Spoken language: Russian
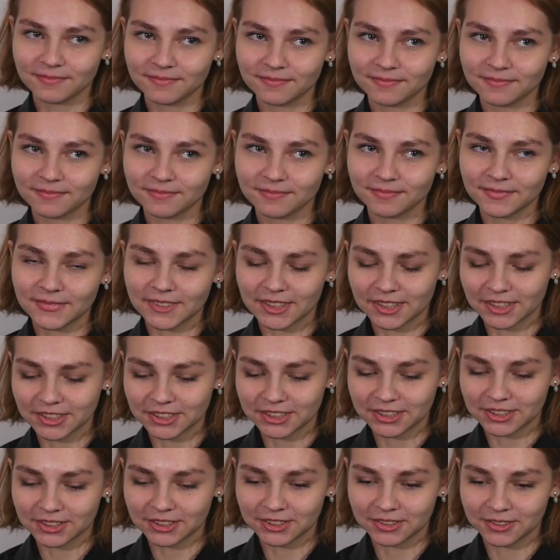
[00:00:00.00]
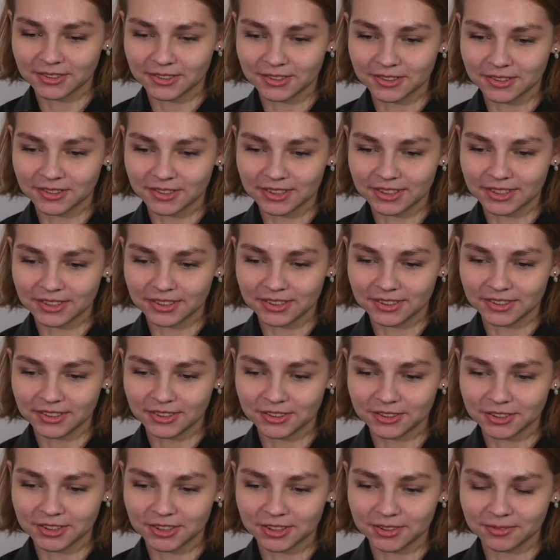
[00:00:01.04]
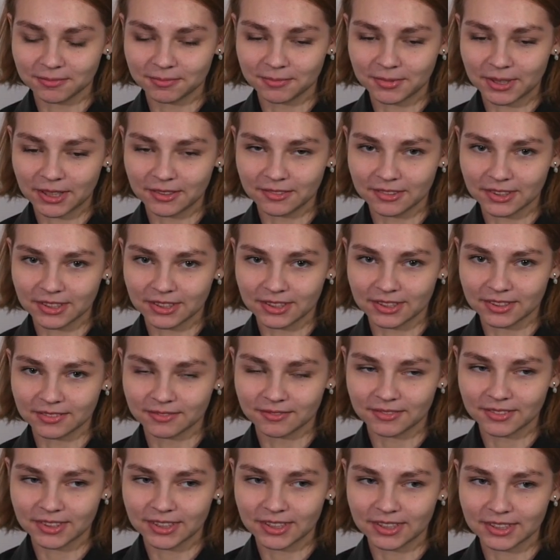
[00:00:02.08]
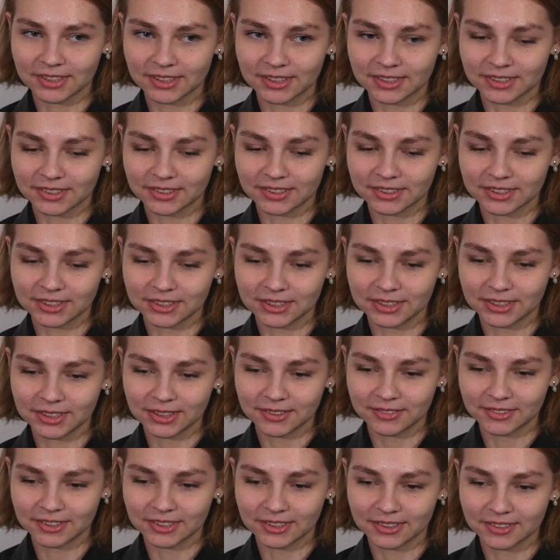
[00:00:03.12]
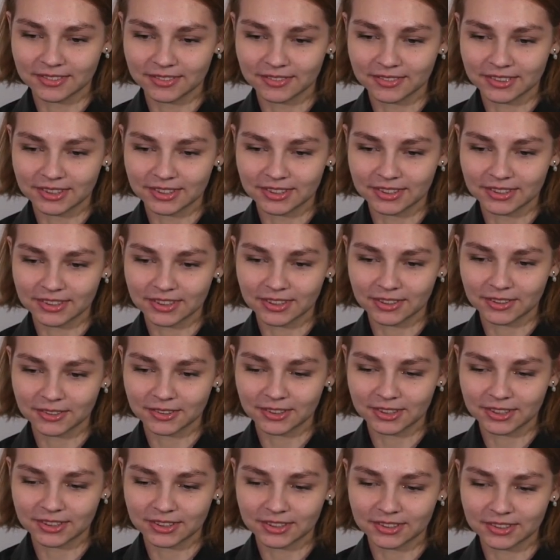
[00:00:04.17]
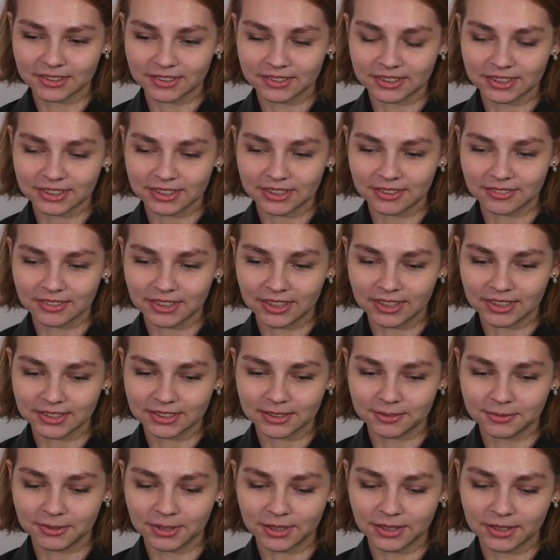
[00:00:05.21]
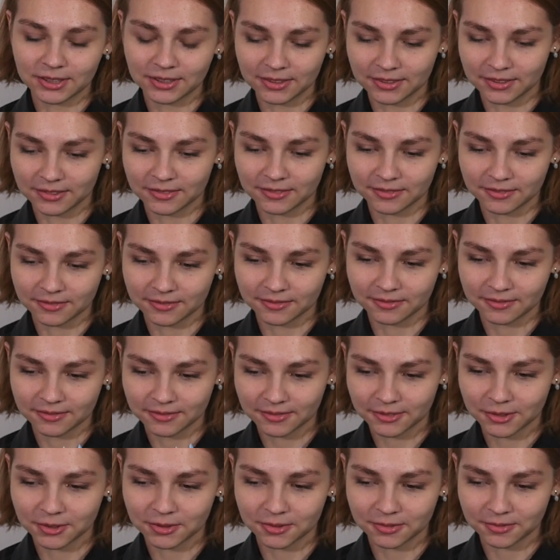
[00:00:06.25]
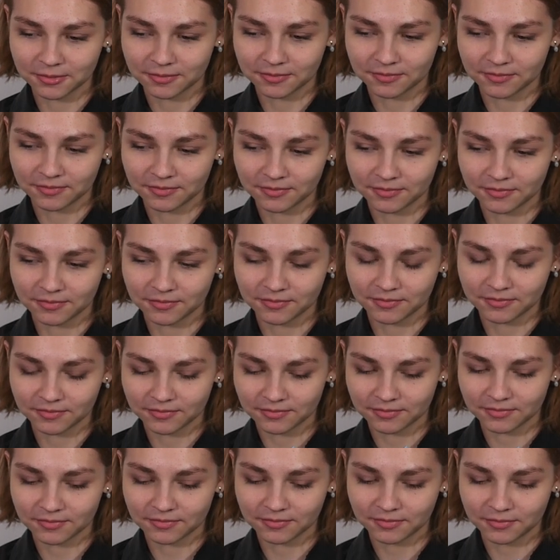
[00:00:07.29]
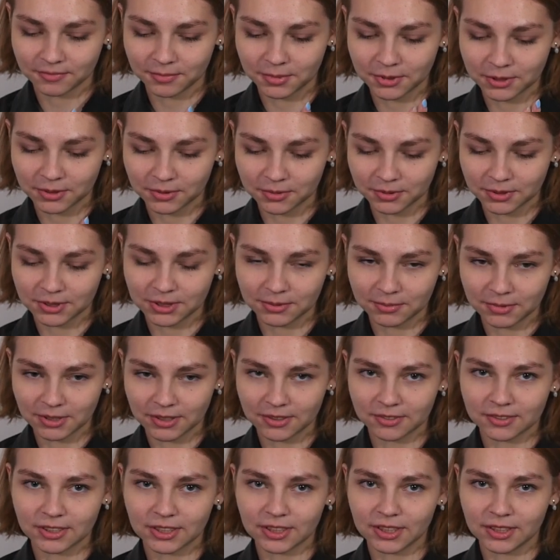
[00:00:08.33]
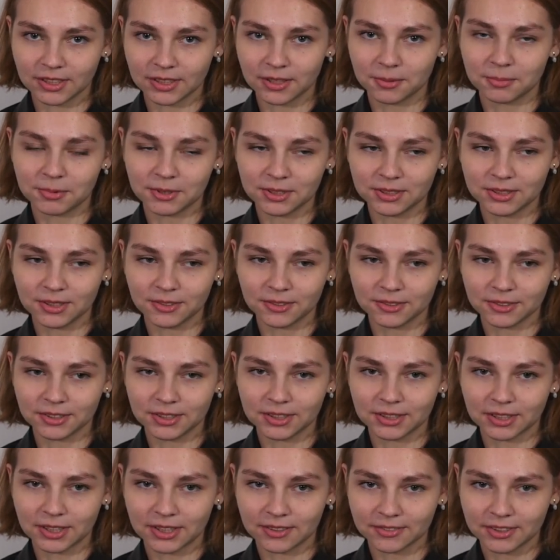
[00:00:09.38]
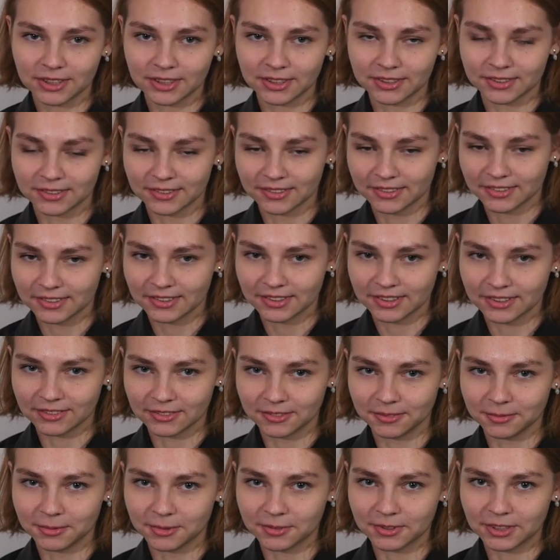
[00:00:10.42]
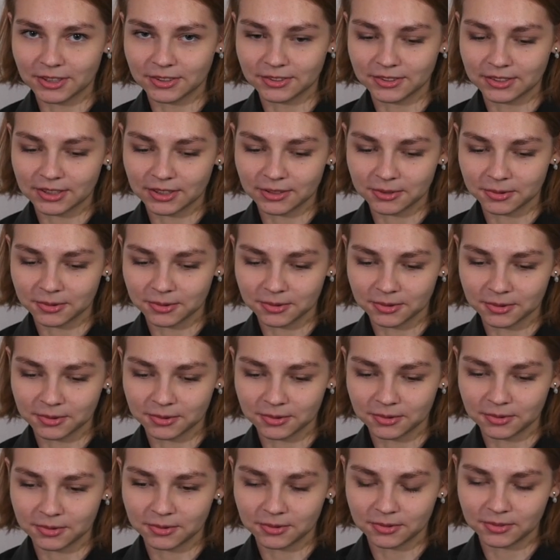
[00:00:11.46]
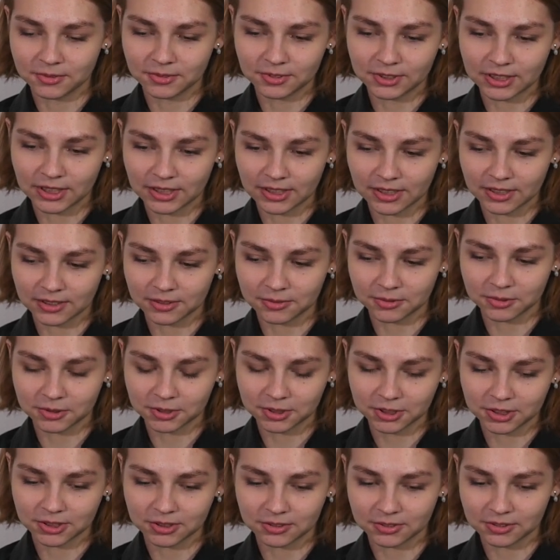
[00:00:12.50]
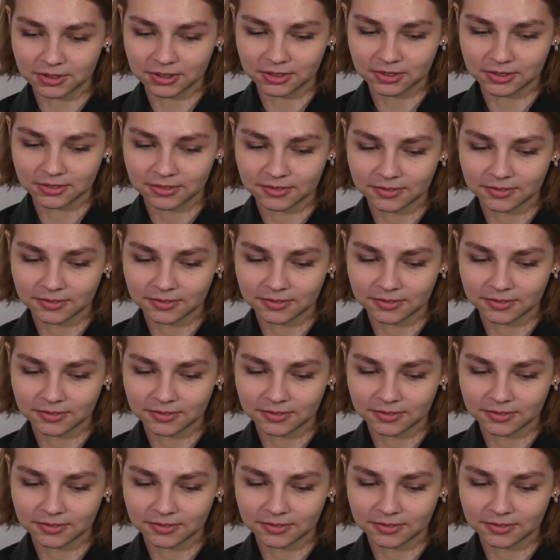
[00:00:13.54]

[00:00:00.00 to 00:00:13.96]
Мне кажется, что это не очень правильно. Это система, а, которая заставляет тебя, ну, пихнуть себя в какие-то определенные рамки, убивает всякую всякое творчество,